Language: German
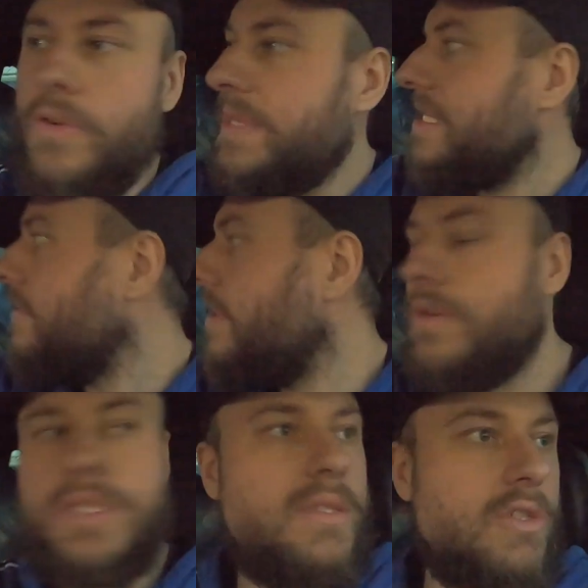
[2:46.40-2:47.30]
um das noch
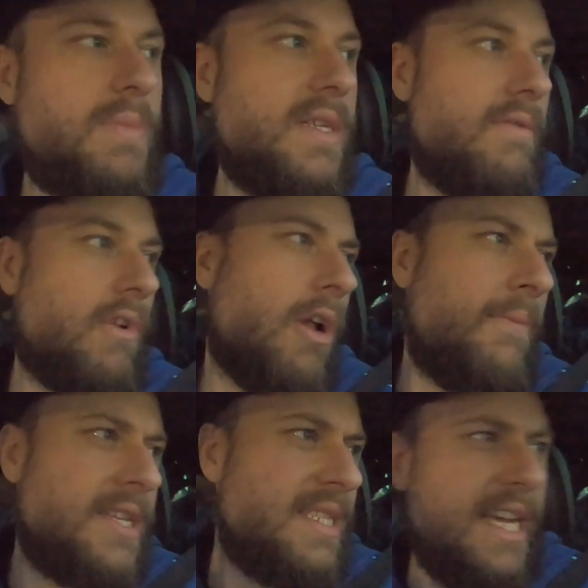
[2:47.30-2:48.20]
rauszuspielen.
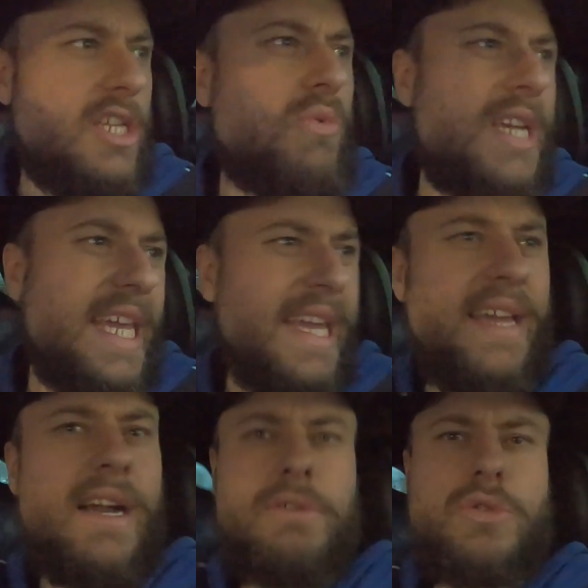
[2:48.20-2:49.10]
Klopfer sind eigentlich
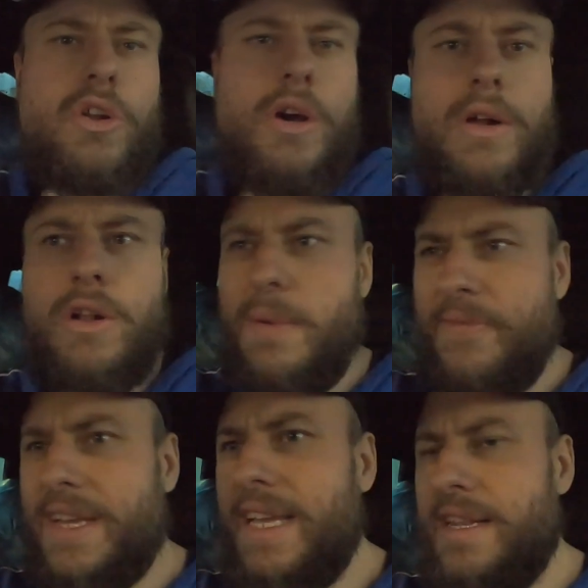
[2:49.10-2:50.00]
okay, also
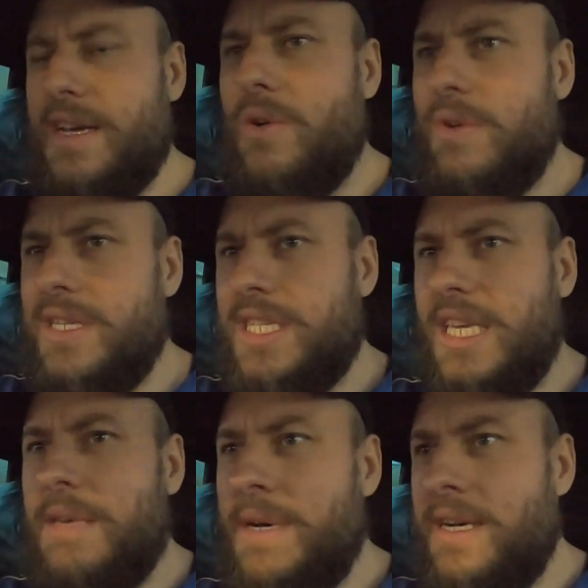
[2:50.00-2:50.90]
Klopfer gehen auch
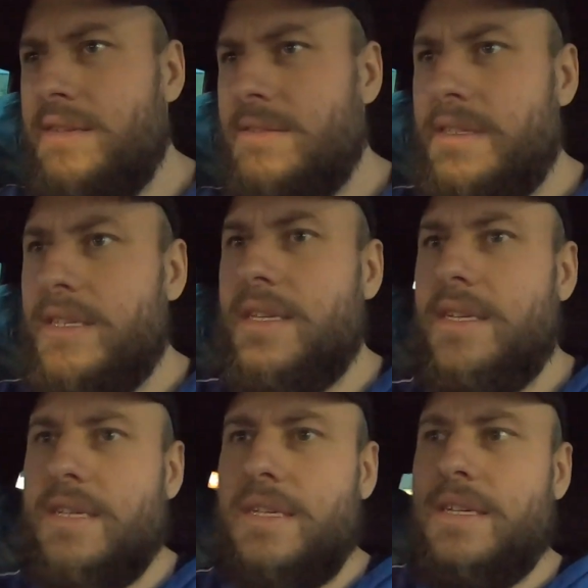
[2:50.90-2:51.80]
nicht immer.
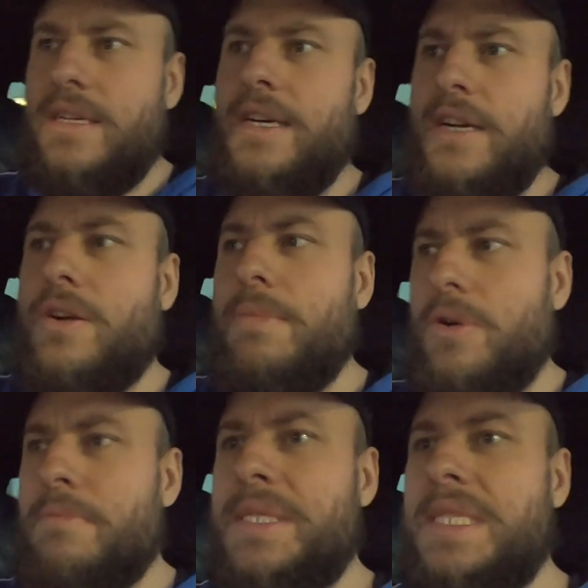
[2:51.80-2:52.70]
Äh, kommt
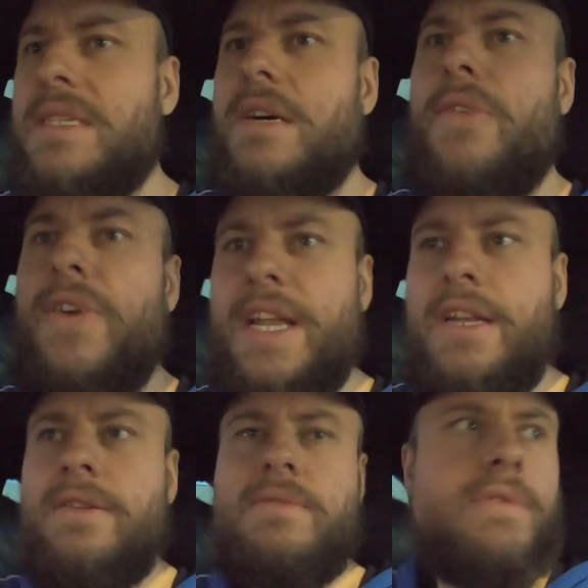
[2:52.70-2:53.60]
auch ein bisschen drauf
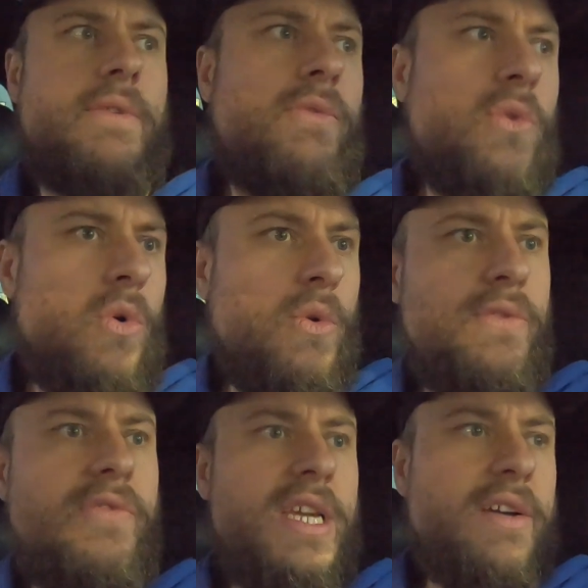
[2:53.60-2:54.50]
an, wo
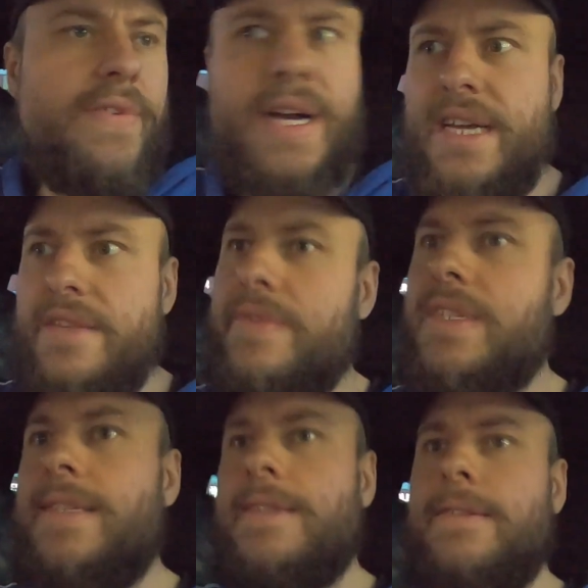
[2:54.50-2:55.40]
und wie gefeiert
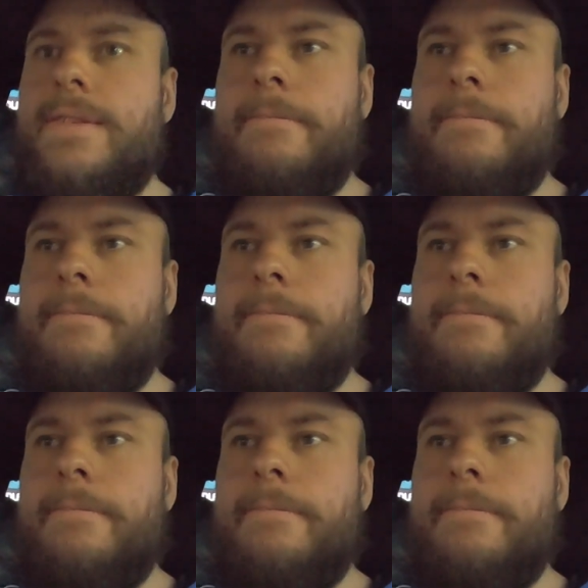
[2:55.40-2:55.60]
wird.